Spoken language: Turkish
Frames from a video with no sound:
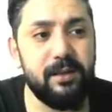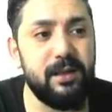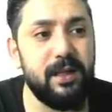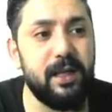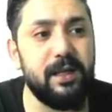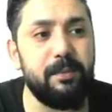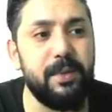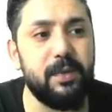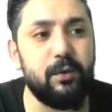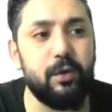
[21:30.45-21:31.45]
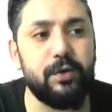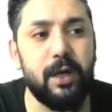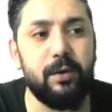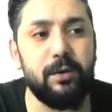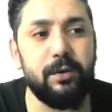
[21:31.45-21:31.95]
diğeri de
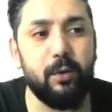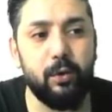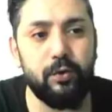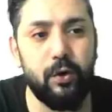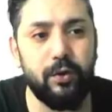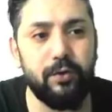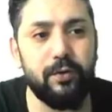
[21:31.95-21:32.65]
1.14